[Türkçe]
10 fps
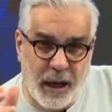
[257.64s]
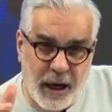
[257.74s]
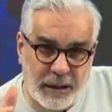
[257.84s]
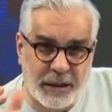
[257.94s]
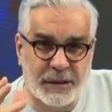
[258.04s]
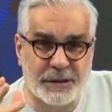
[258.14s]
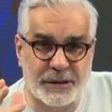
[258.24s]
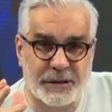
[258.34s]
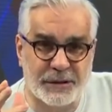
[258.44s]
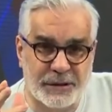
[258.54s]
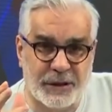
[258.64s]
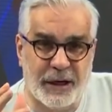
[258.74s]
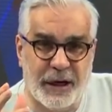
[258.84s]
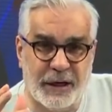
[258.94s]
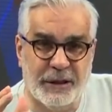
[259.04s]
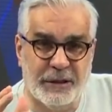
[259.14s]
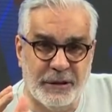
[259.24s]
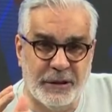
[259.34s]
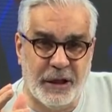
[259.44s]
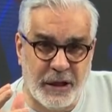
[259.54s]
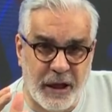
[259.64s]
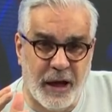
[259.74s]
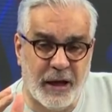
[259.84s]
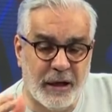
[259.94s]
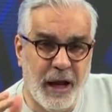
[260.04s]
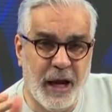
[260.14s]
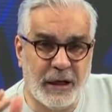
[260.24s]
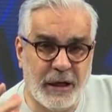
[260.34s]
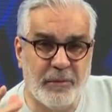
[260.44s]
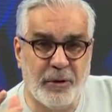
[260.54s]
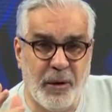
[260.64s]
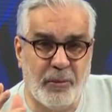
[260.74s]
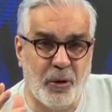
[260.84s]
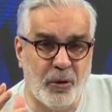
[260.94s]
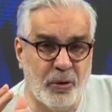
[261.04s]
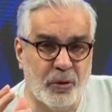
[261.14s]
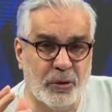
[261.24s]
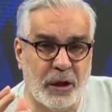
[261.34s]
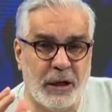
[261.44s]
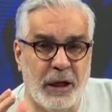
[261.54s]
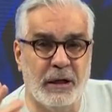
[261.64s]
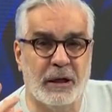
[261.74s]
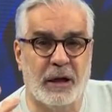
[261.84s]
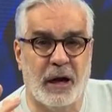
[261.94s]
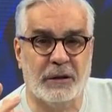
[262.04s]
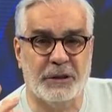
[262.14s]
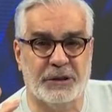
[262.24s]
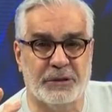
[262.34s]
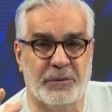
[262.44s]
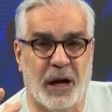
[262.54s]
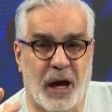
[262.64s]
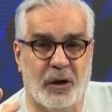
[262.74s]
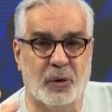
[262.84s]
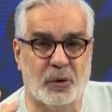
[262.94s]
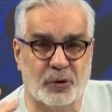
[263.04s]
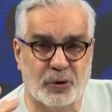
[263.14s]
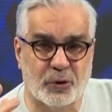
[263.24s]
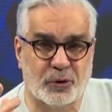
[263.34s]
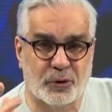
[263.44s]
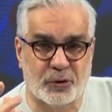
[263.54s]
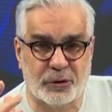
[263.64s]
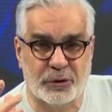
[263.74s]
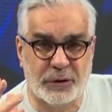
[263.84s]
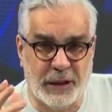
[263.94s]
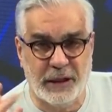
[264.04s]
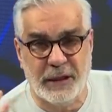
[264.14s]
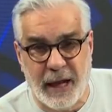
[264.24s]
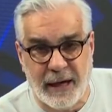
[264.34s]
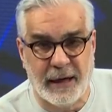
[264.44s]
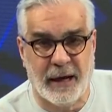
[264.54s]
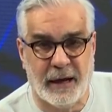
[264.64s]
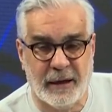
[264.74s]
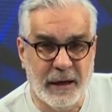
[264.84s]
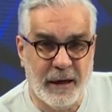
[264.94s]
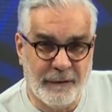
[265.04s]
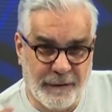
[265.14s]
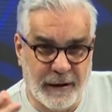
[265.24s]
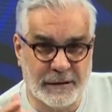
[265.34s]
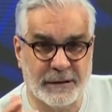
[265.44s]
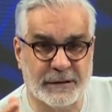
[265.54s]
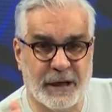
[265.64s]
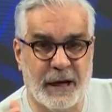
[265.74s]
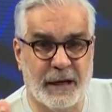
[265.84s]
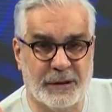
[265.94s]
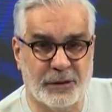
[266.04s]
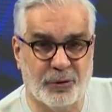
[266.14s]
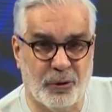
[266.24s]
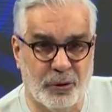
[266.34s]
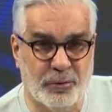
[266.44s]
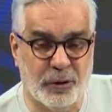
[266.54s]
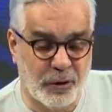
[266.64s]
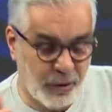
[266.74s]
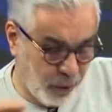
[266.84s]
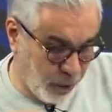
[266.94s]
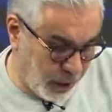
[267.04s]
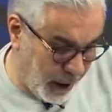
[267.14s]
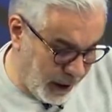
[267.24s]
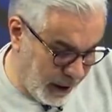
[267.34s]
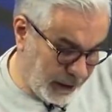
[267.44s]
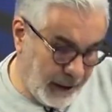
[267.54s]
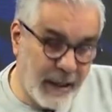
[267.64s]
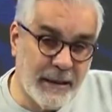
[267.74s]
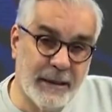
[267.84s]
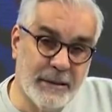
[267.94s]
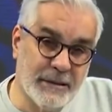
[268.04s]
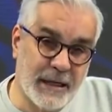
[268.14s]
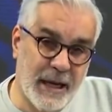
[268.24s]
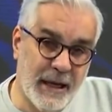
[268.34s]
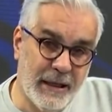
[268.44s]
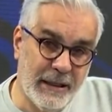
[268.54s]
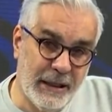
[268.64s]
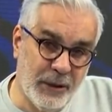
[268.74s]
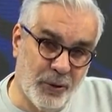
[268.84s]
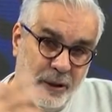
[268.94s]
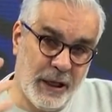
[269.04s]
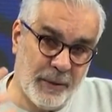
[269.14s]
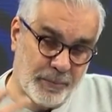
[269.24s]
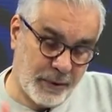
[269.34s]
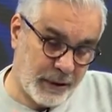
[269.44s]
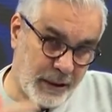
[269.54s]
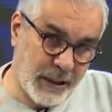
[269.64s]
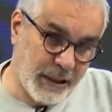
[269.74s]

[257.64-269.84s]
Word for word: herkes sıraya girdi dedi ya Ekrem İmamoğlu orada değildi kardeşim yalan konuşuyorsunuz dediler ya. E fazılsa eksik olur mu? O da kendince ironi yaptı. Dedi